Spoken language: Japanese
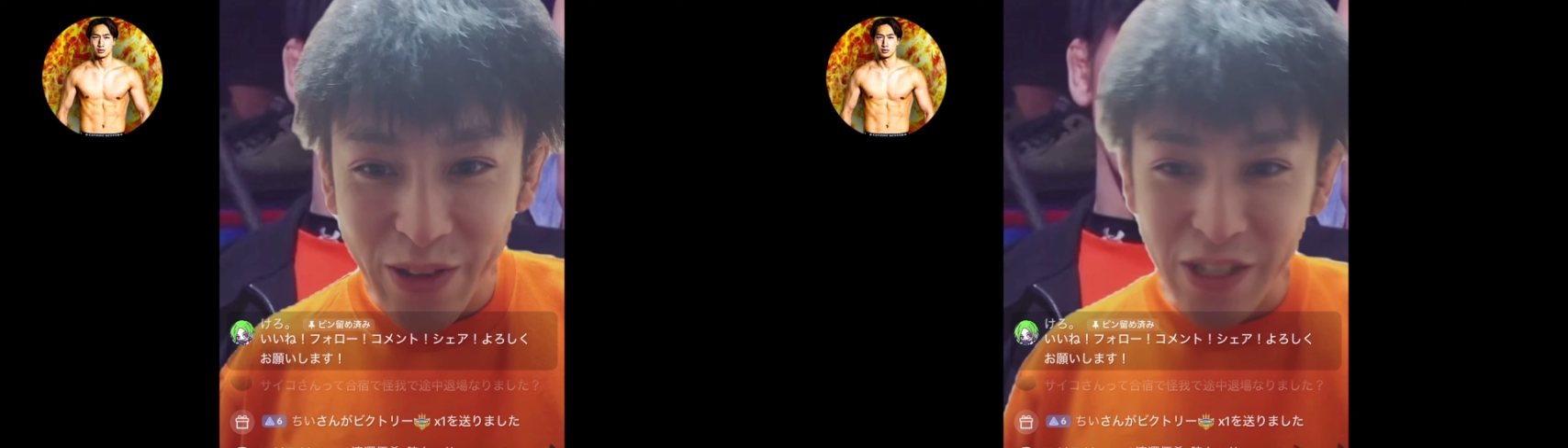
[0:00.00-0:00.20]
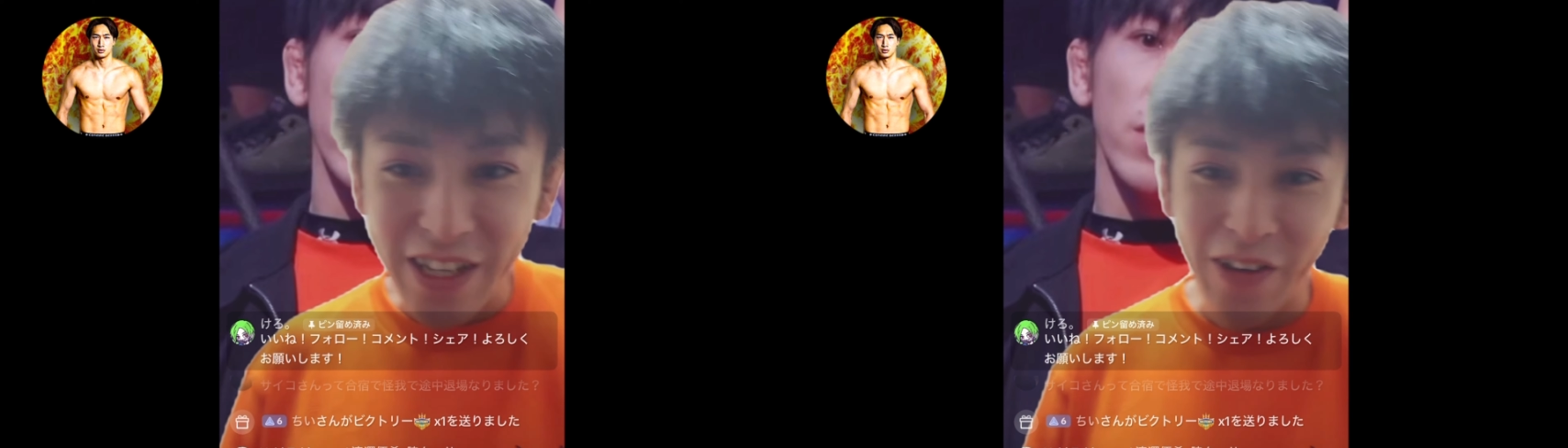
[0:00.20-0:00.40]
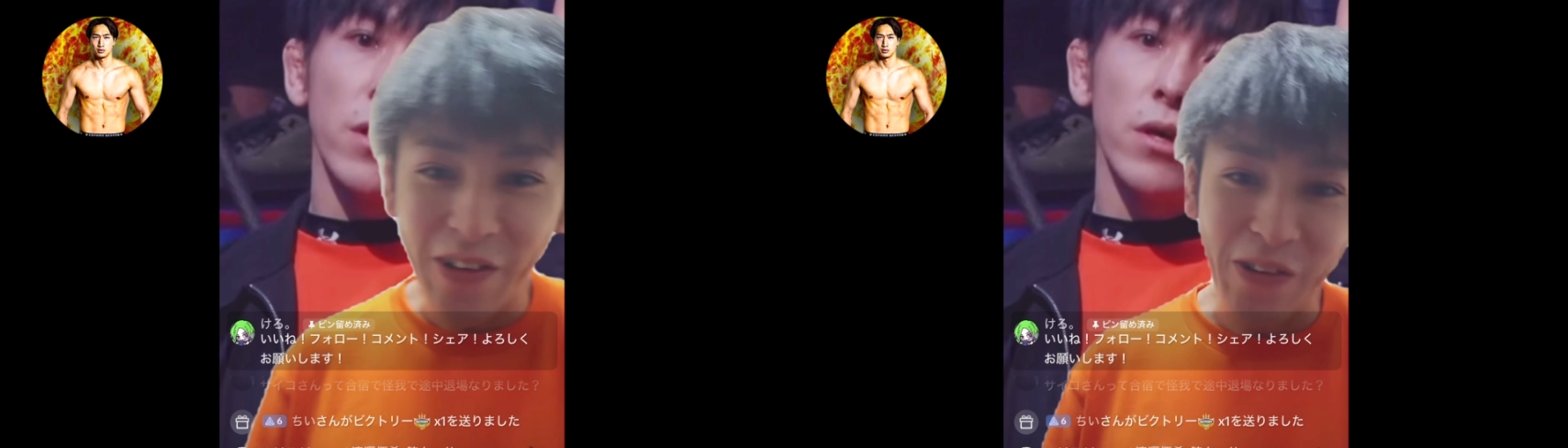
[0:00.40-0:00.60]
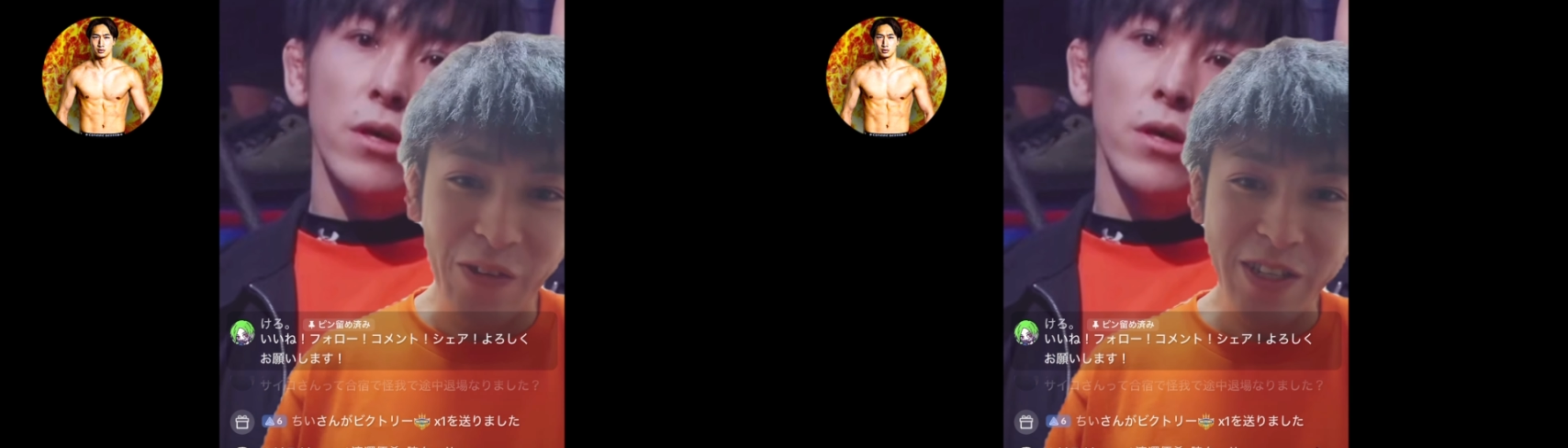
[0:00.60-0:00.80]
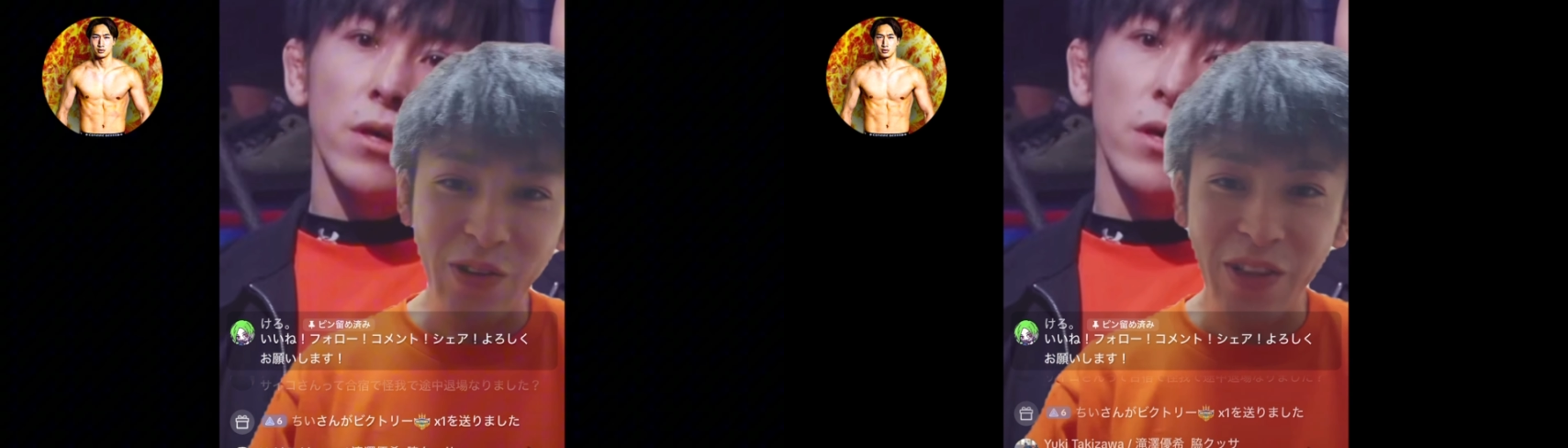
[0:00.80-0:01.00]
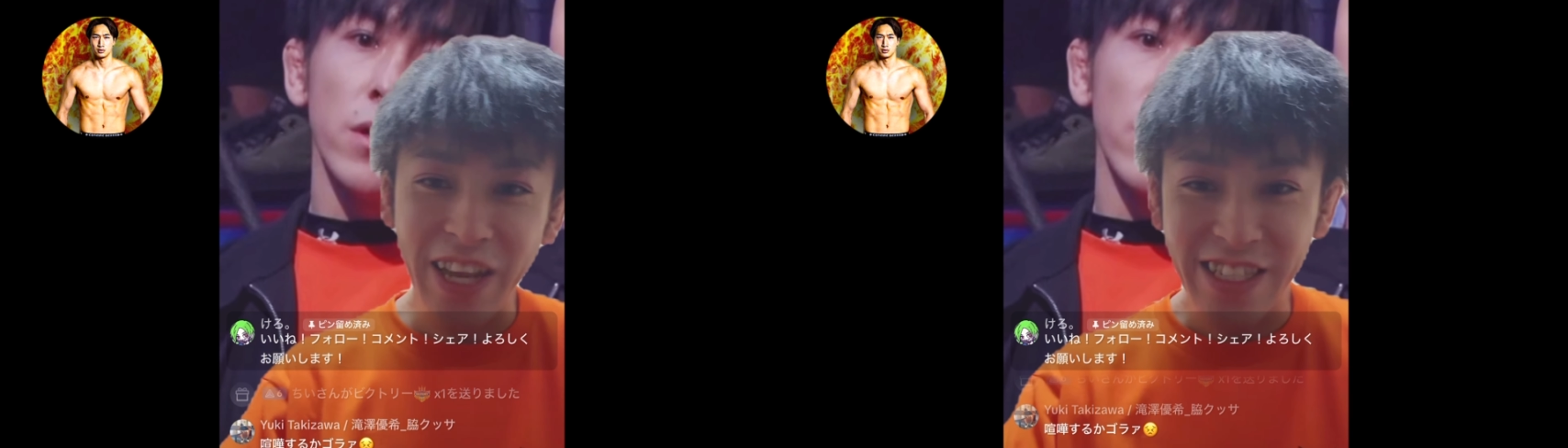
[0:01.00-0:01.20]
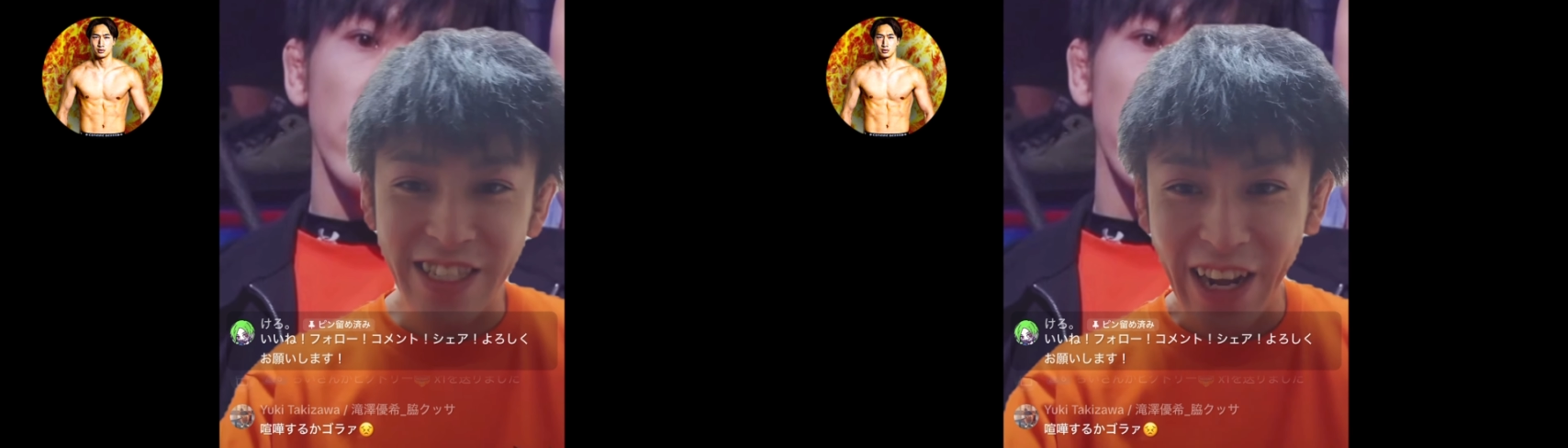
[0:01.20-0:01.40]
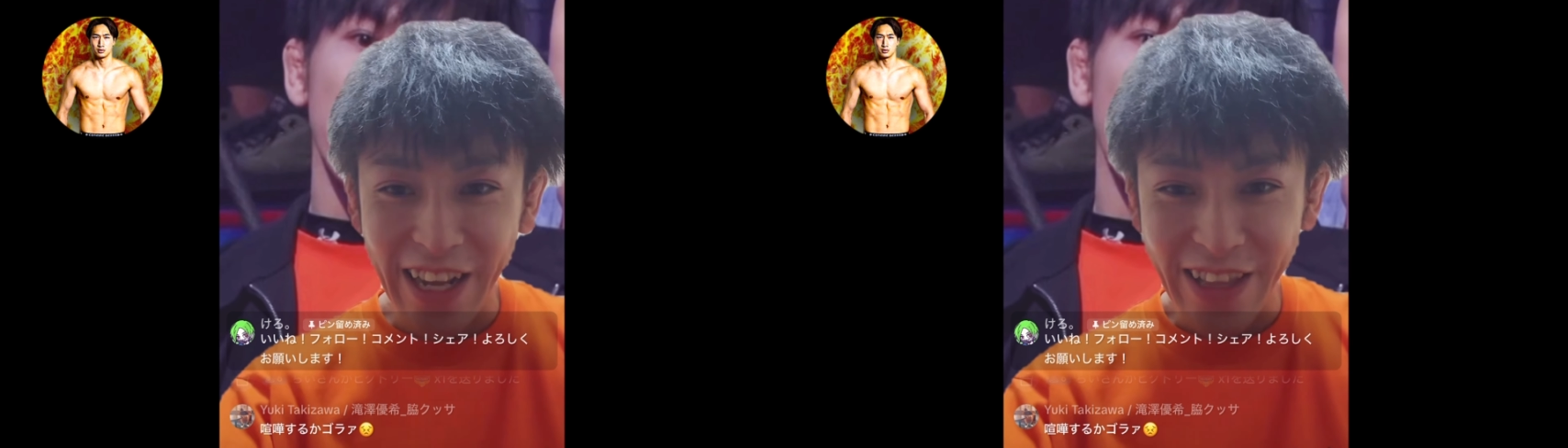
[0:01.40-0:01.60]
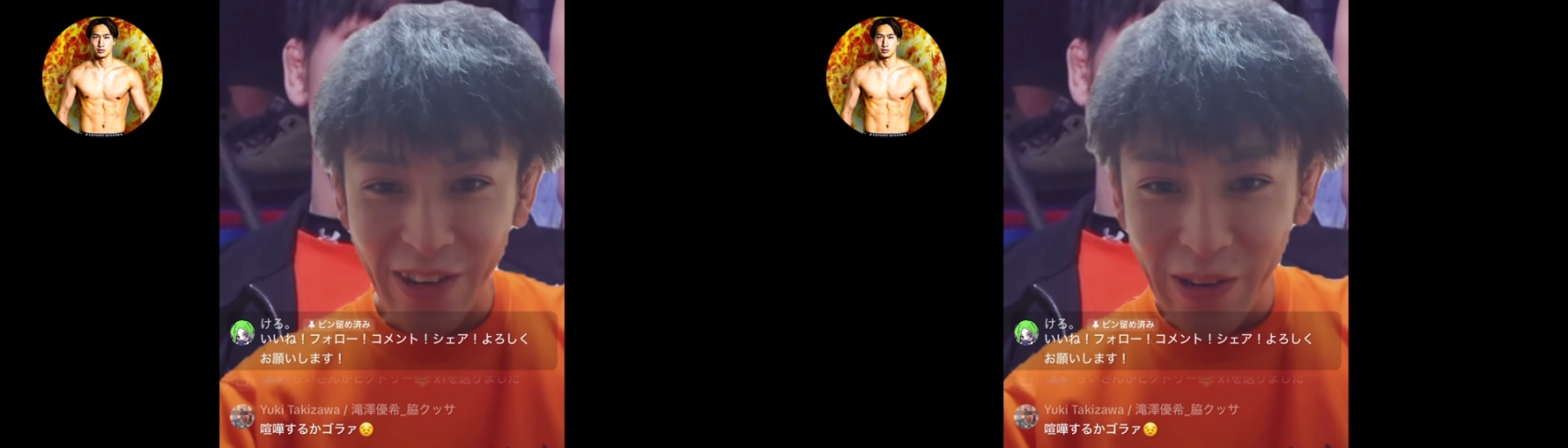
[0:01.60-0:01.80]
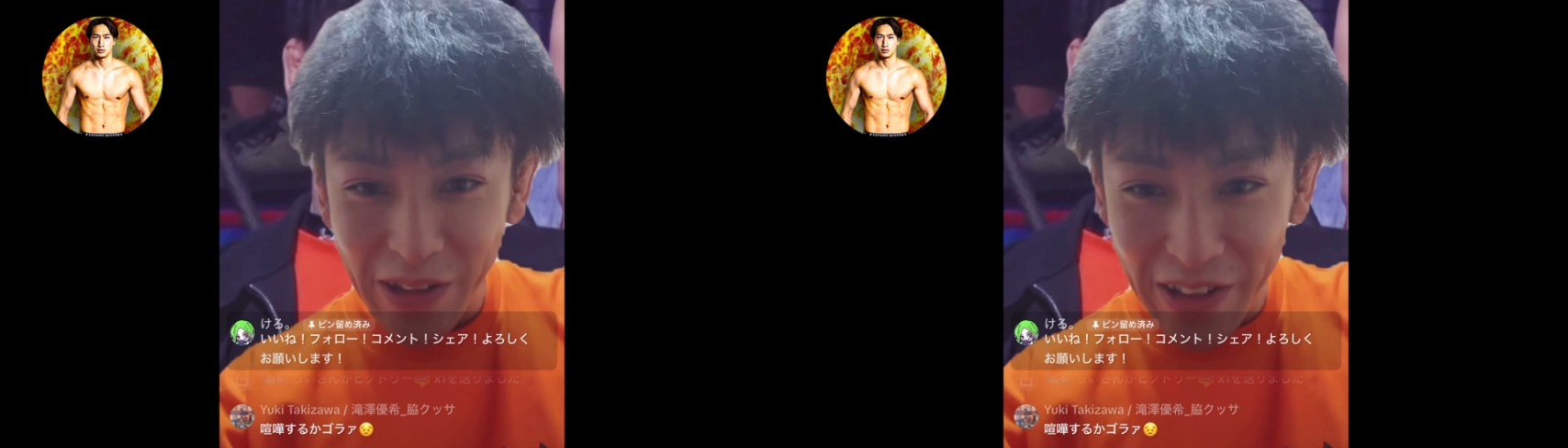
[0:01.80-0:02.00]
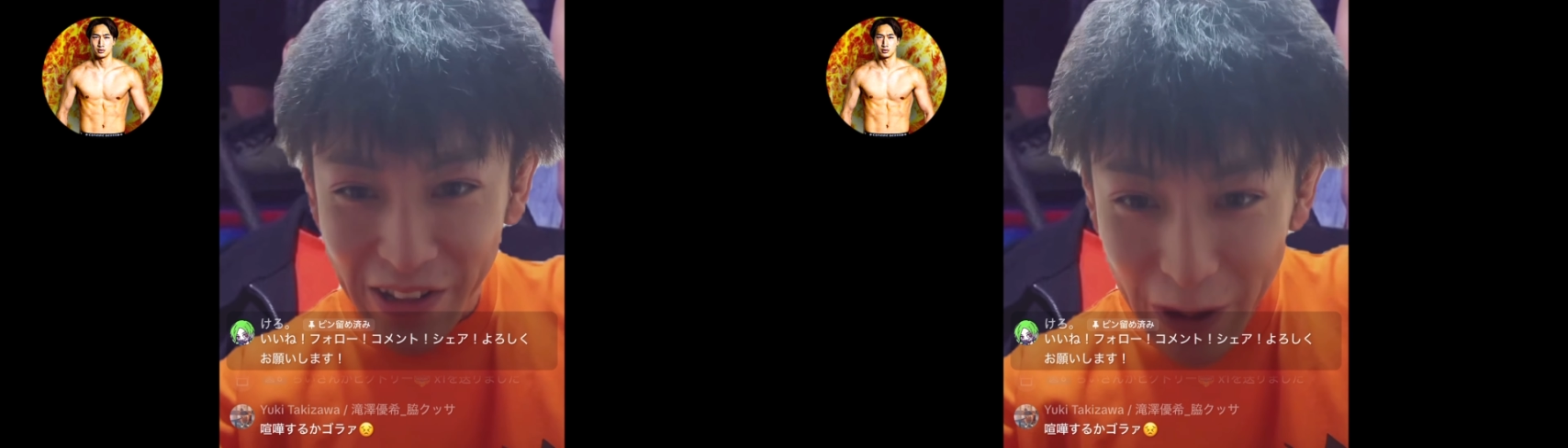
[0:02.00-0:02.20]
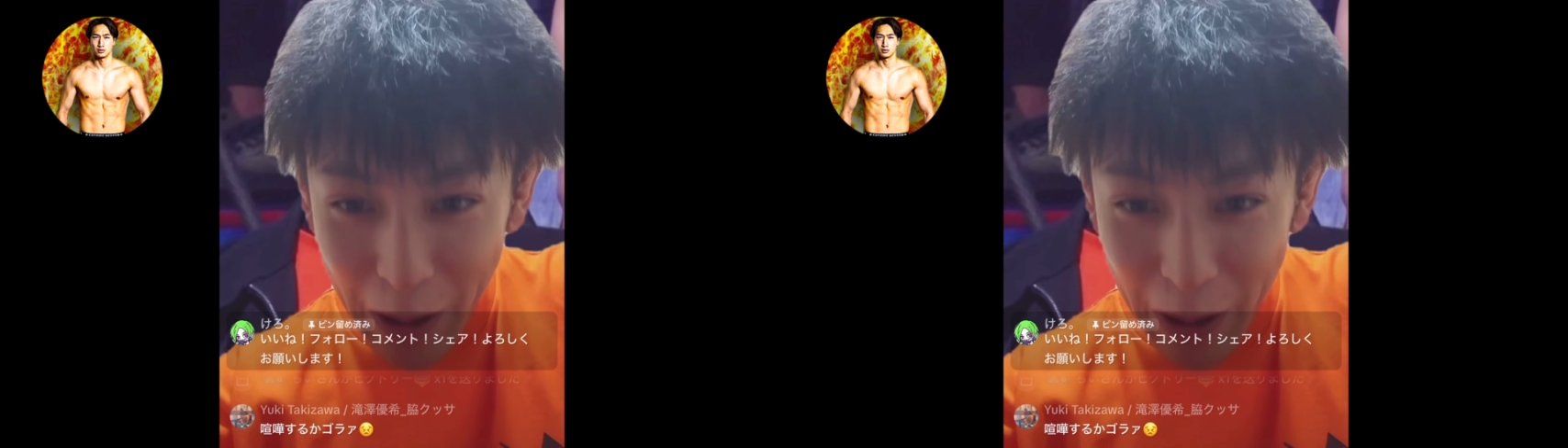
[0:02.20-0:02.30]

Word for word: どうしたお前そんなやつじゃなかったろ。